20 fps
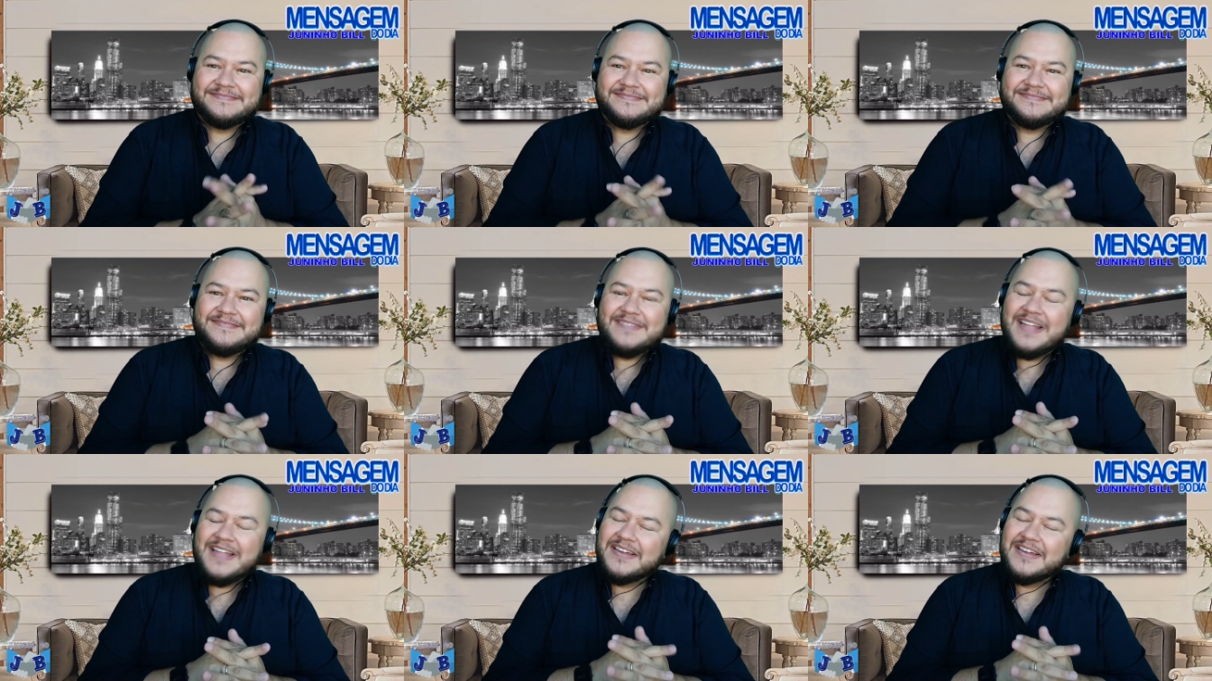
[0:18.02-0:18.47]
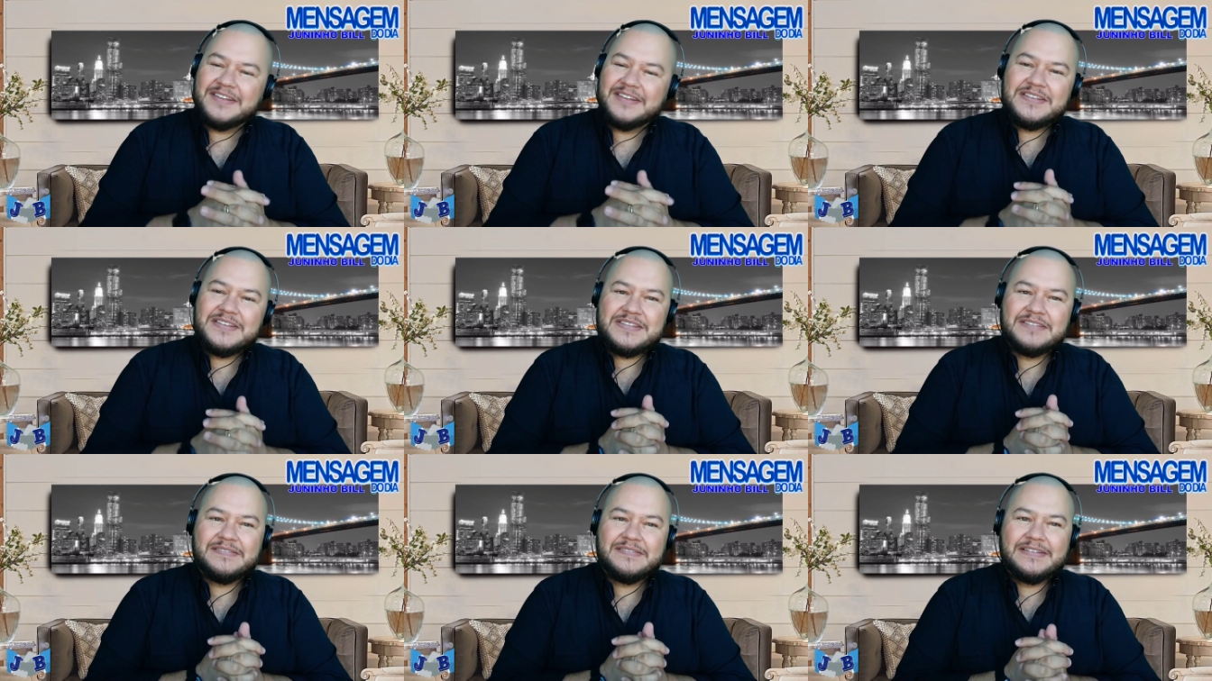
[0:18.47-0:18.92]

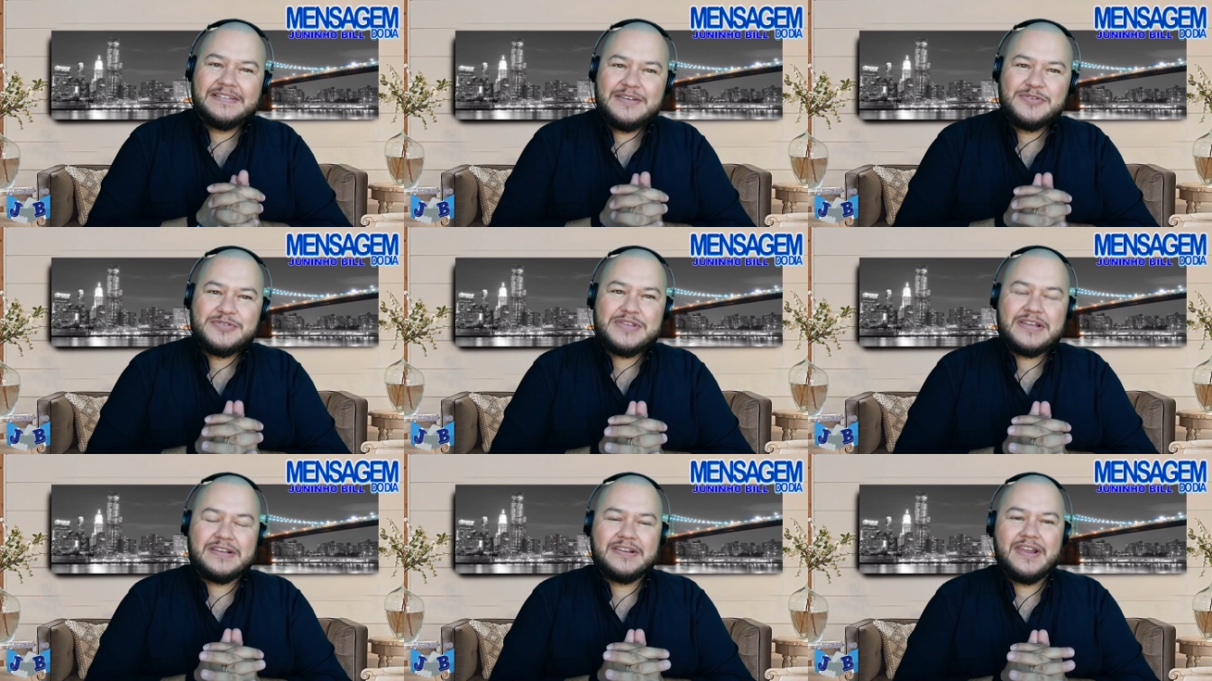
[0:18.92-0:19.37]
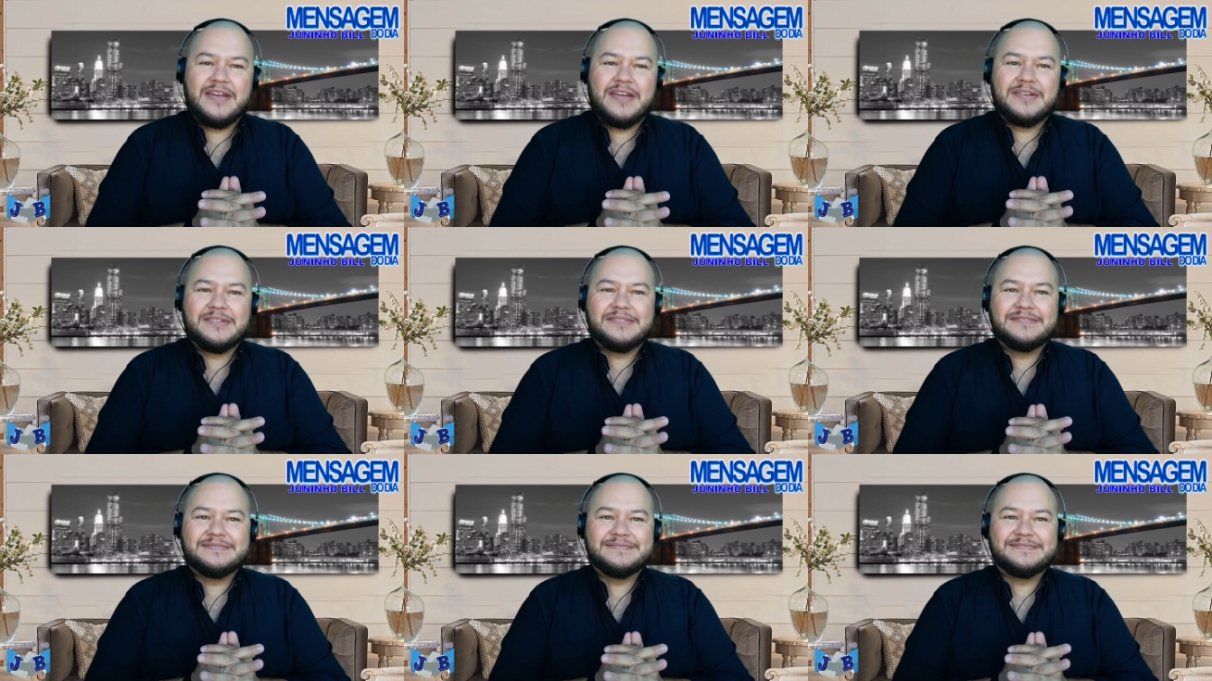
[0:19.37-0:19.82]
Agradecendo a Deus, é claro,
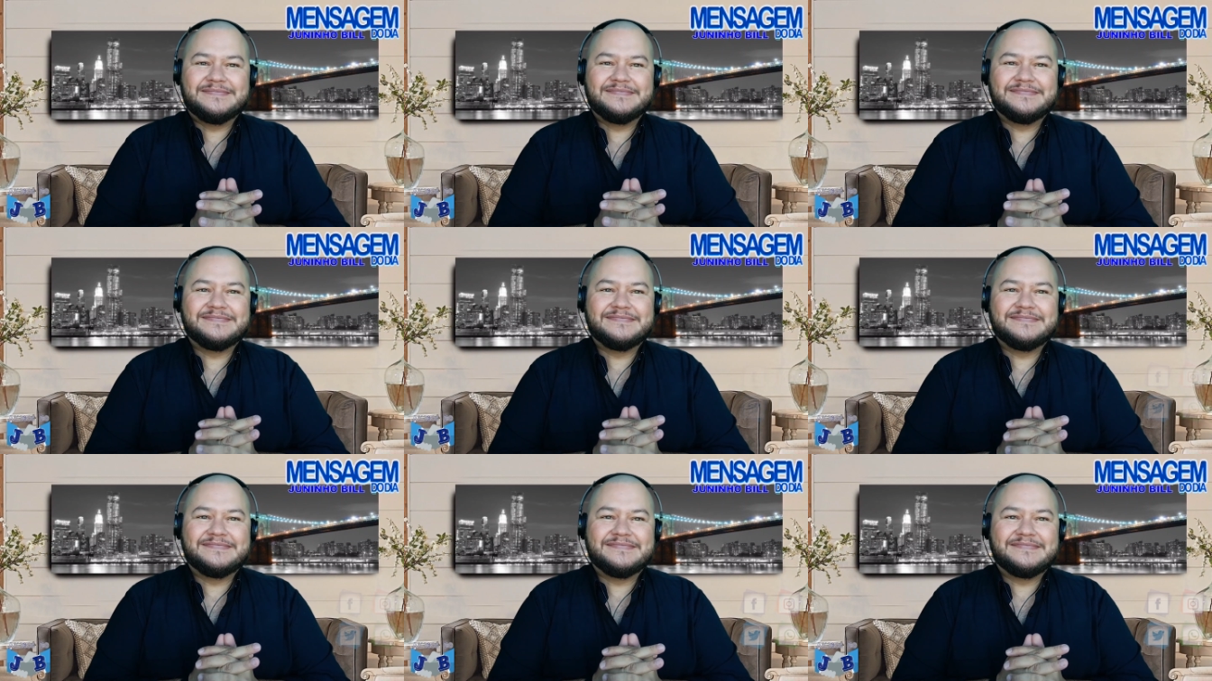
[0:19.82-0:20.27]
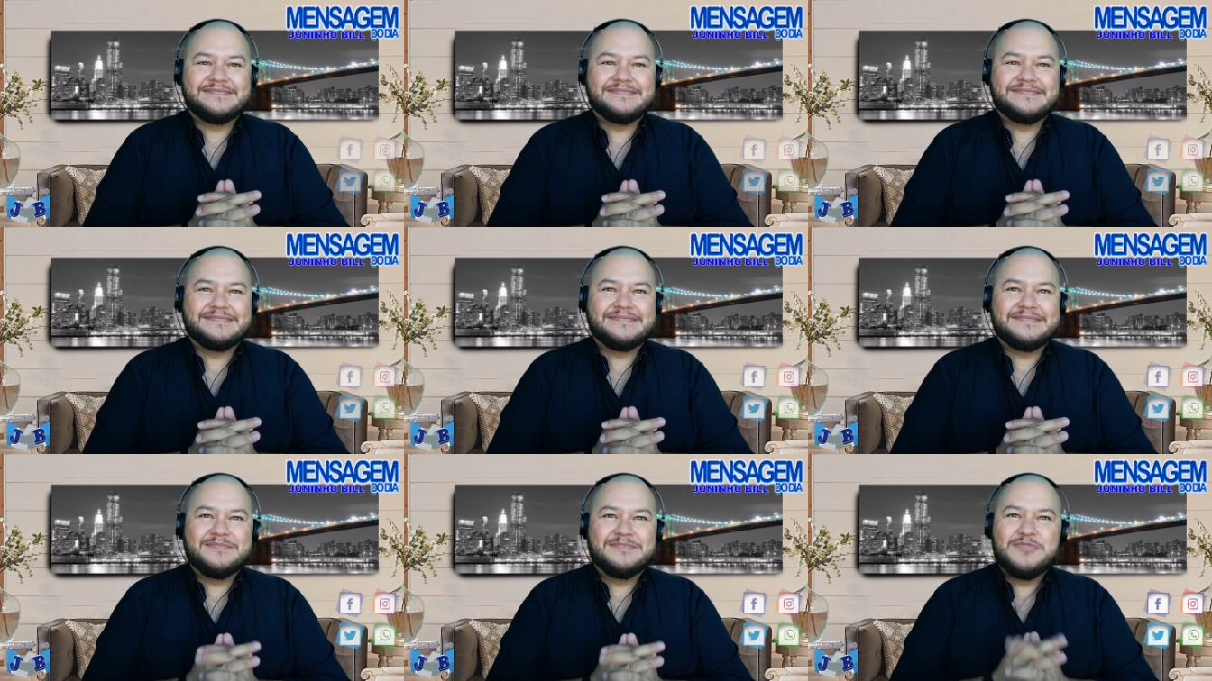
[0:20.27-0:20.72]

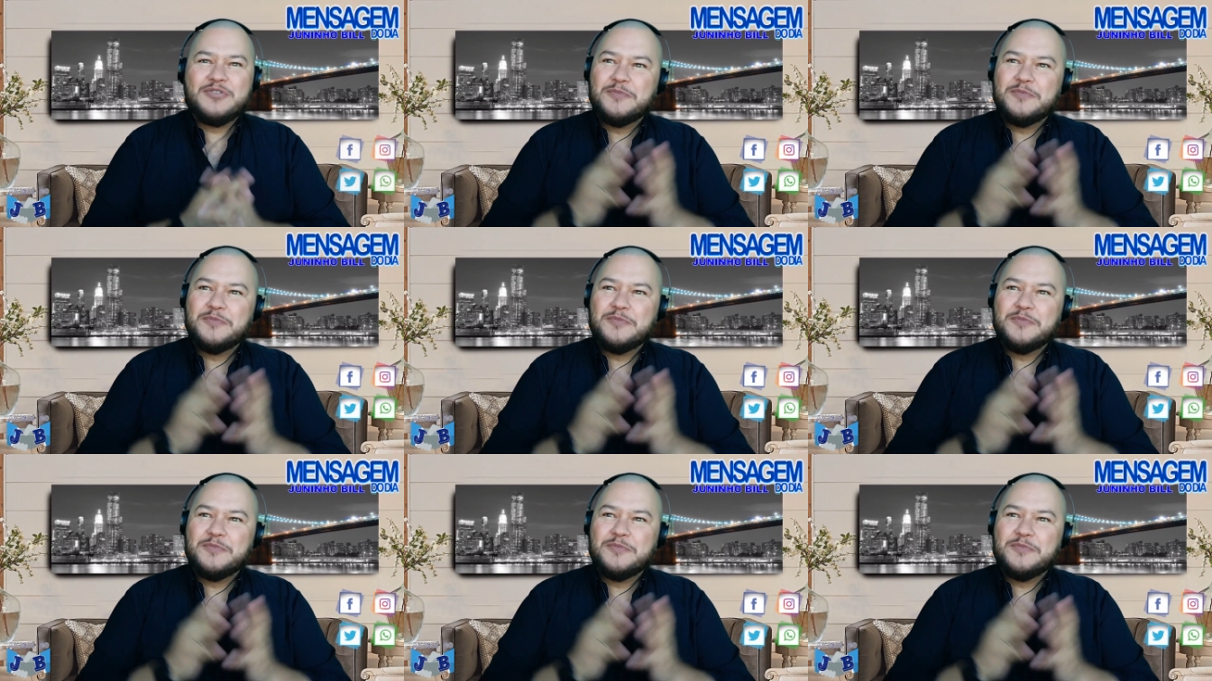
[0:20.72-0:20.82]
por